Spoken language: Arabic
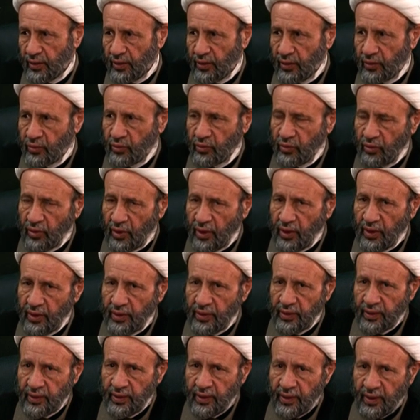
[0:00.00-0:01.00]

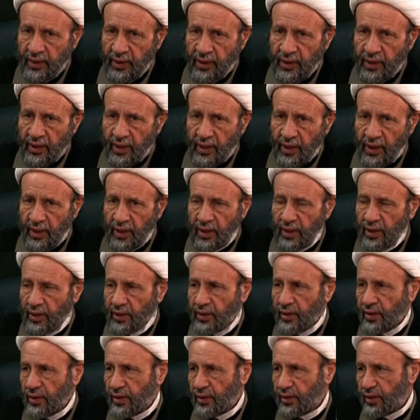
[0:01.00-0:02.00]
التراث
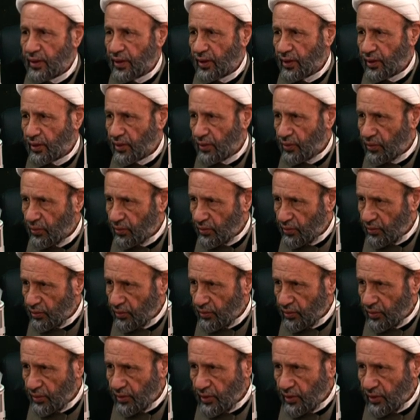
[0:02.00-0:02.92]
الذي تركه